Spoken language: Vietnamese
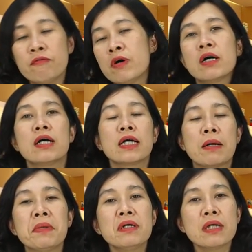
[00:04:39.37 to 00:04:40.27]
Vâng,
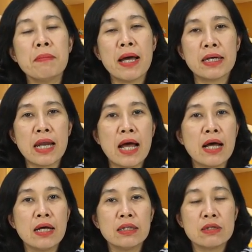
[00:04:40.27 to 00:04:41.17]
cảm ơn các bạn
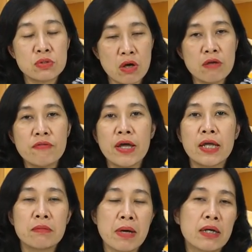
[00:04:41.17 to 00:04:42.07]
đã theo dõi và
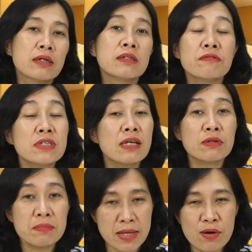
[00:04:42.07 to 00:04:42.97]
hẹn các bạn ở những video tiếp